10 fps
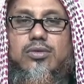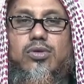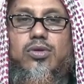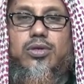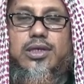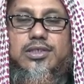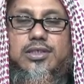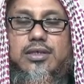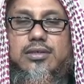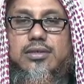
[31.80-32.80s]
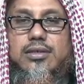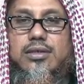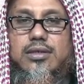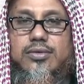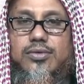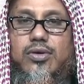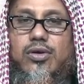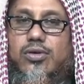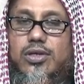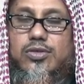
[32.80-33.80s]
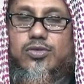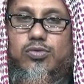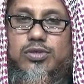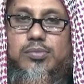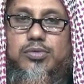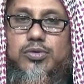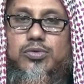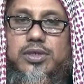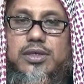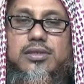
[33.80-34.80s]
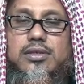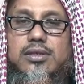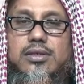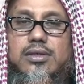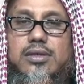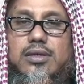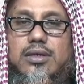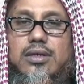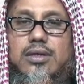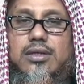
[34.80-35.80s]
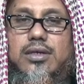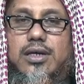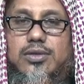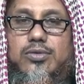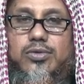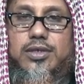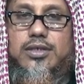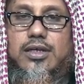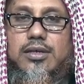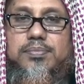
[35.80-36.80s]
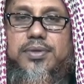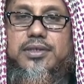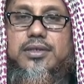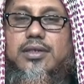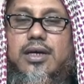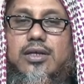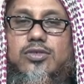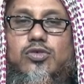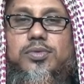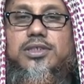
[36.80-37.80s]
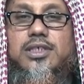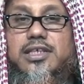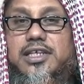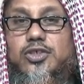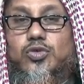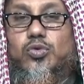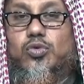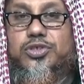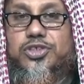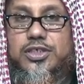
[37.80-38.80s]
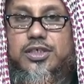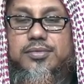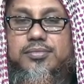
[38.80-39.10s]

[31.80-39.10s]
দূরের কাছের অগণিত শ্রোতা বন্ধুদের আন্তরিক প্রীতি আর শুভেচ্ছা জানিয়ে শুরু করছি